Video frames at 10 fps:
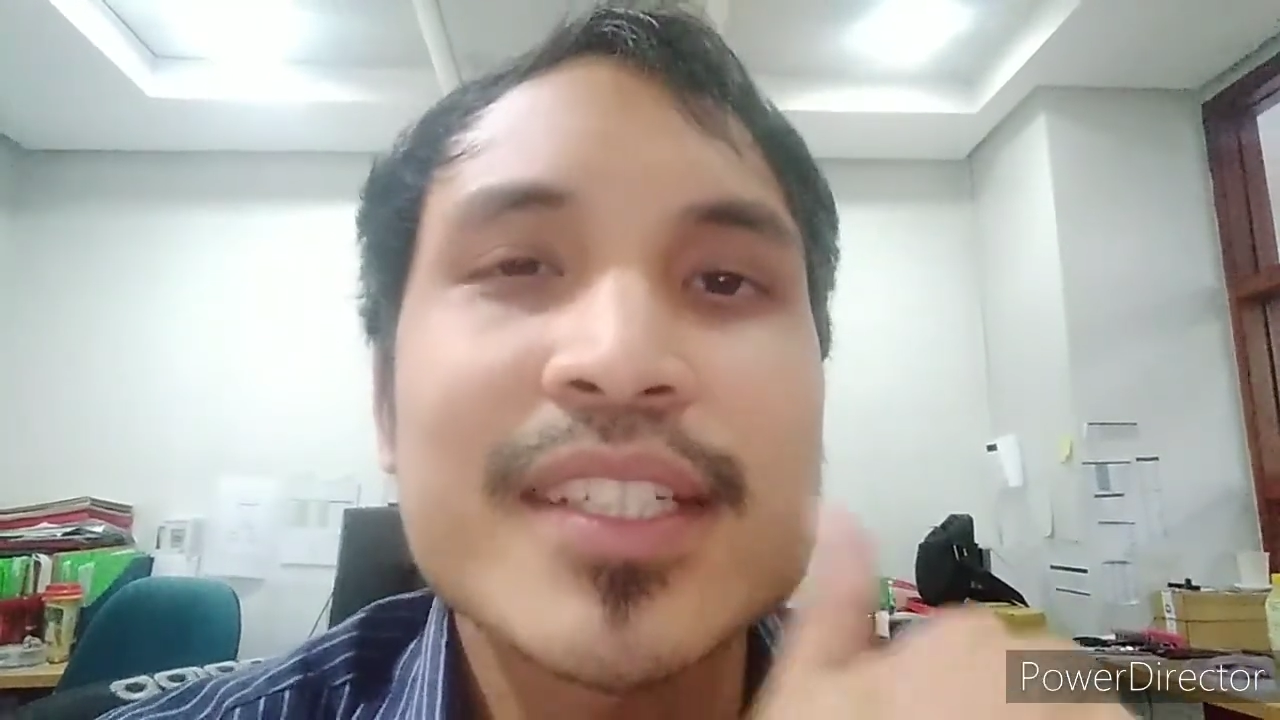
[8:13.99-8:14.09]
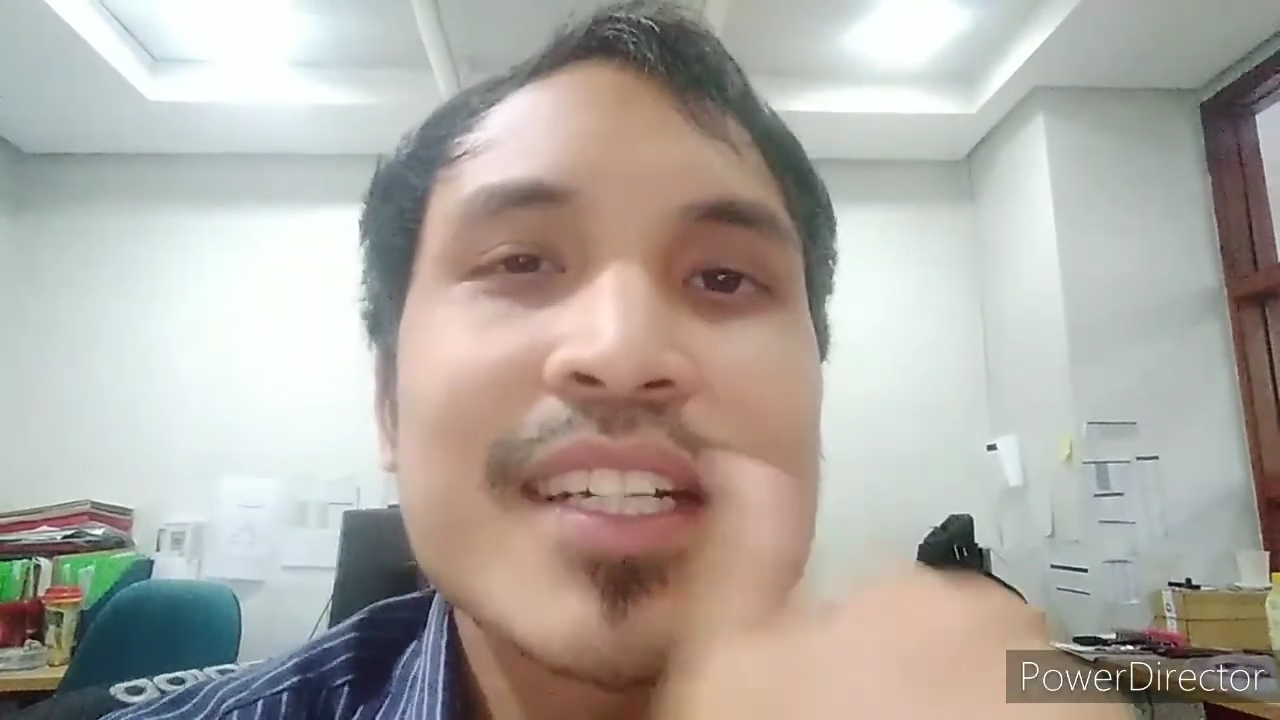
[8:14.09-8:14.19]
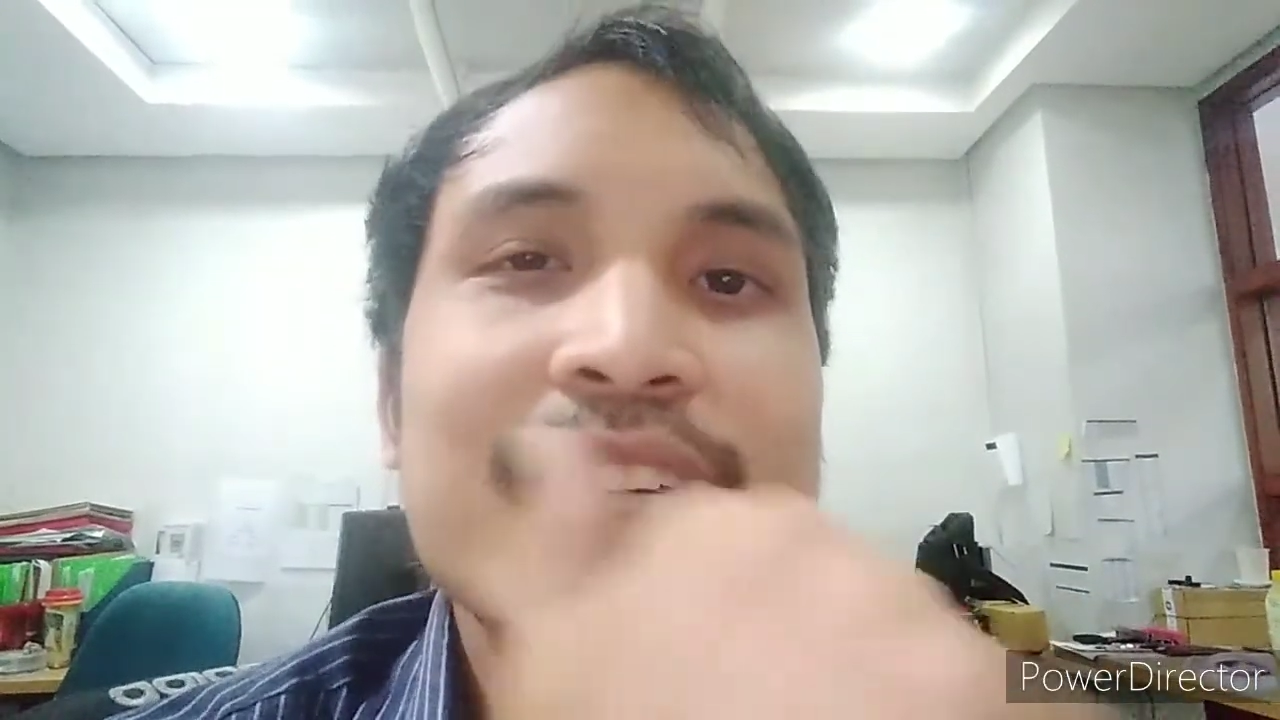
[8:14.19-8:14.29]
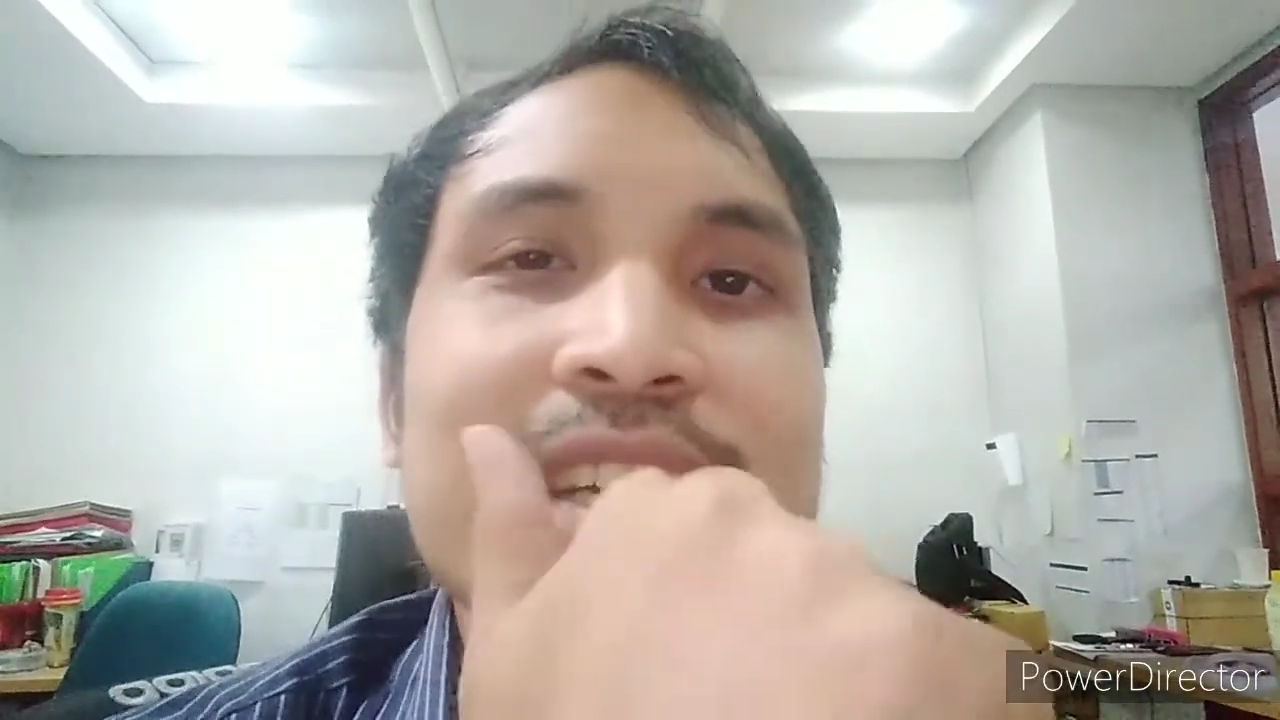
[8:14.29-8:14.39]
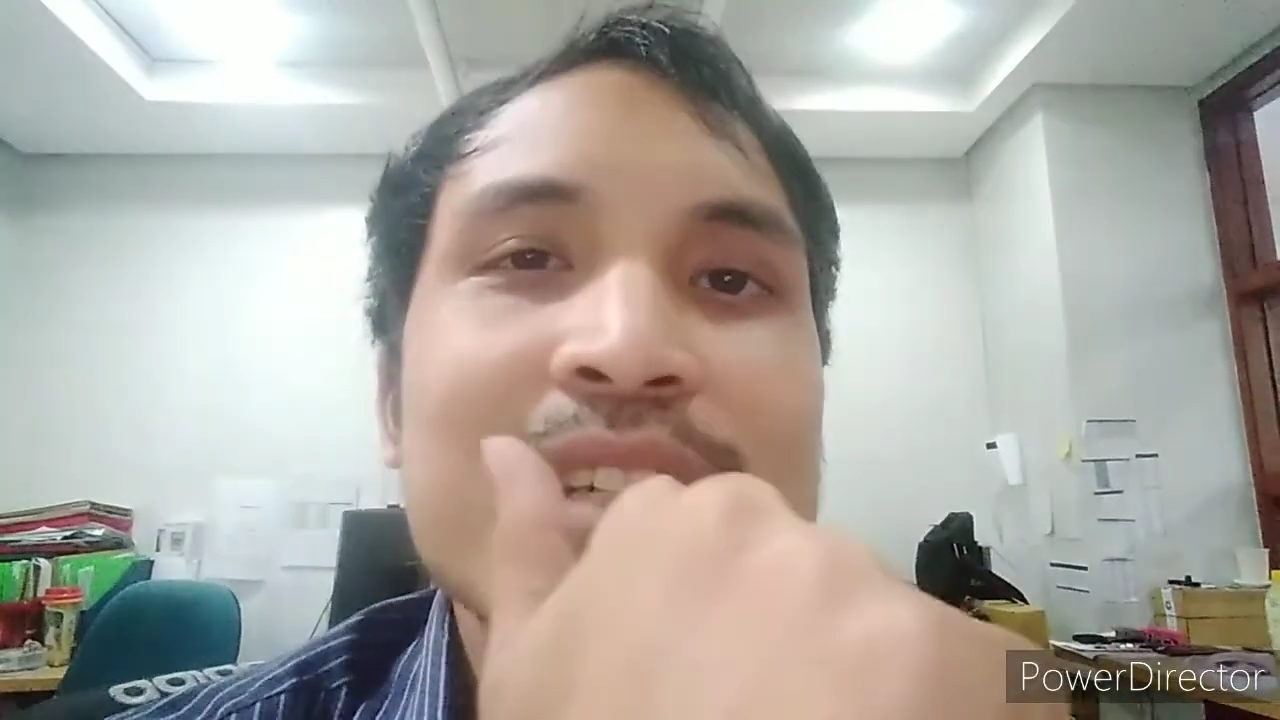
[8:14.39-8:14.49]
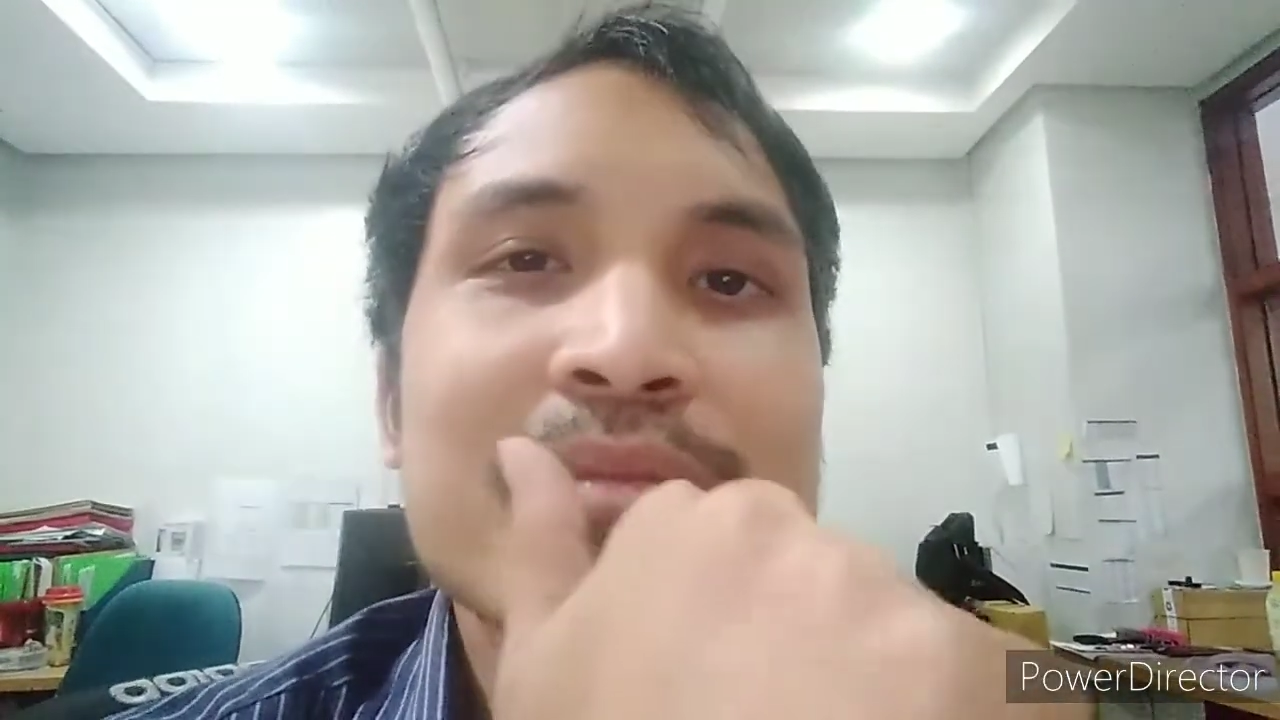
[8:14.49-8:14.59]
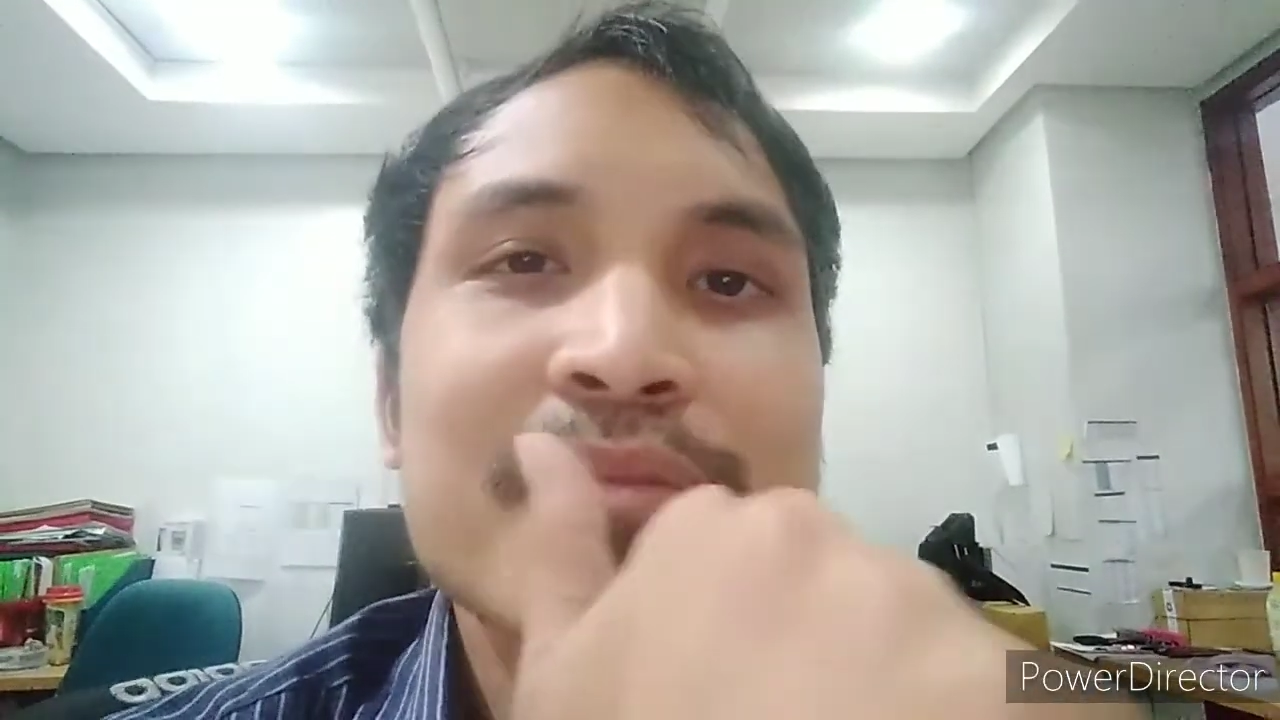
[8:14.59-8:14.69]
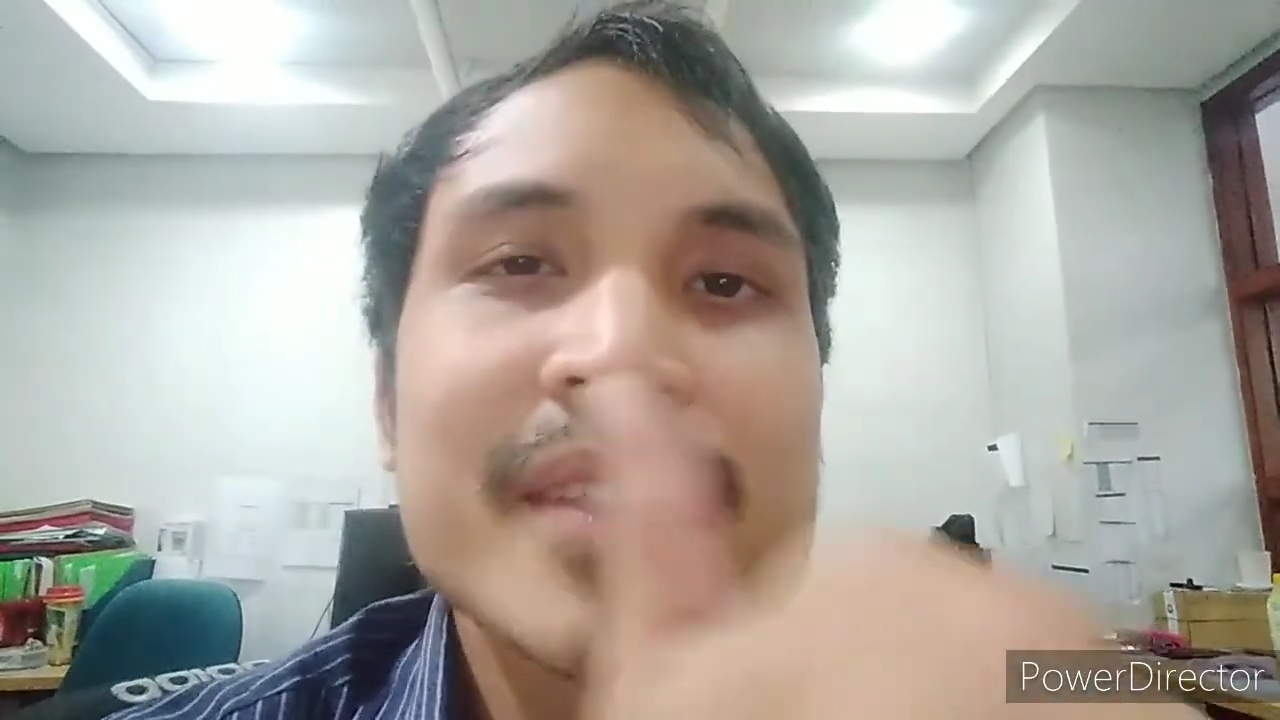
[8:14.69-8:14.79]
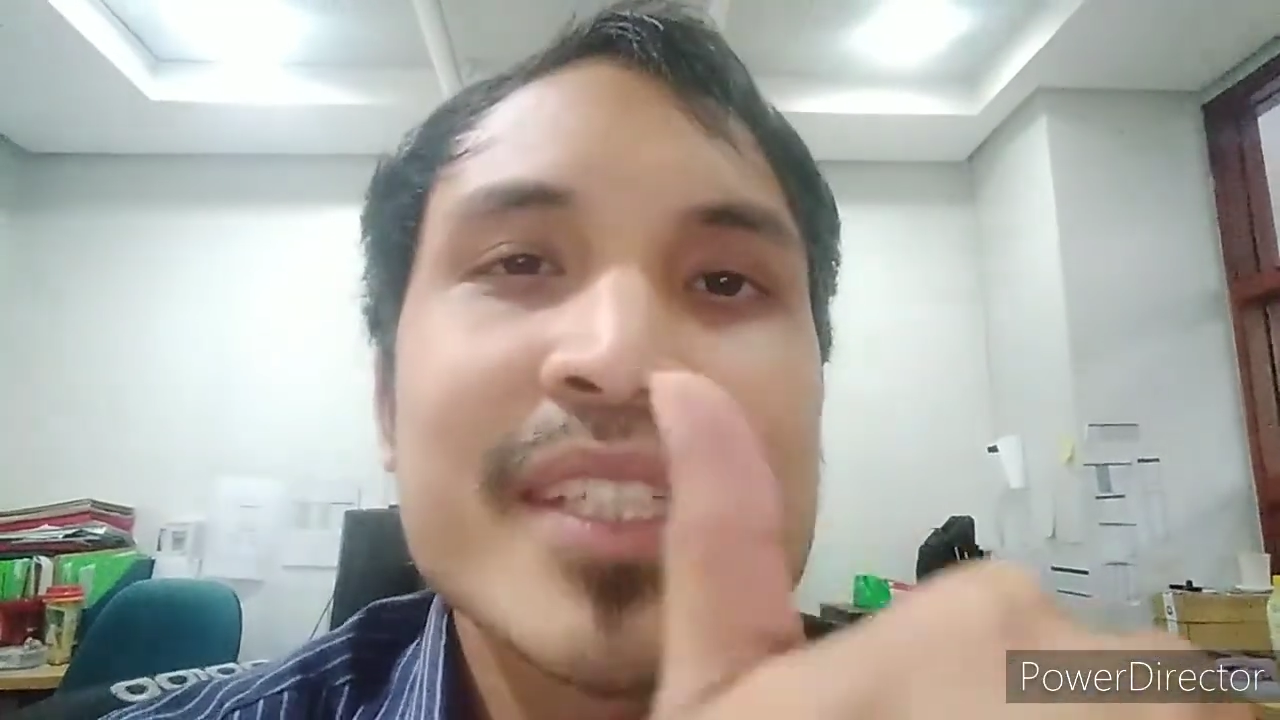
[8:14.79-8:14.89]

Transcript: um,